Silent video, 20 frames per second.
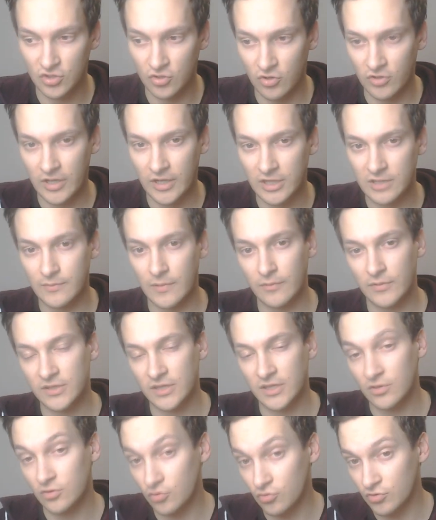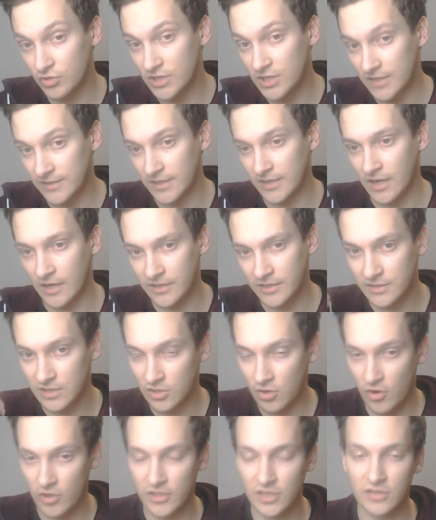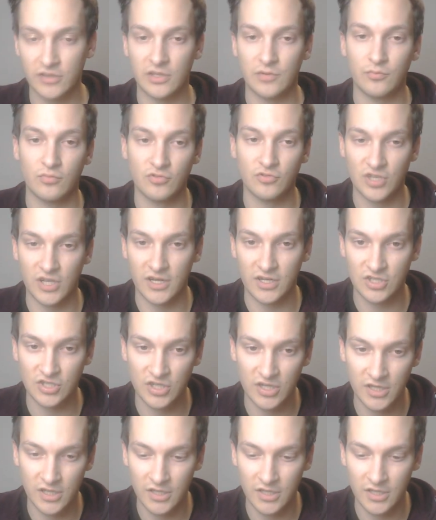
To jaki mamy ten drugi atak, a nie tylko jeden typu charge,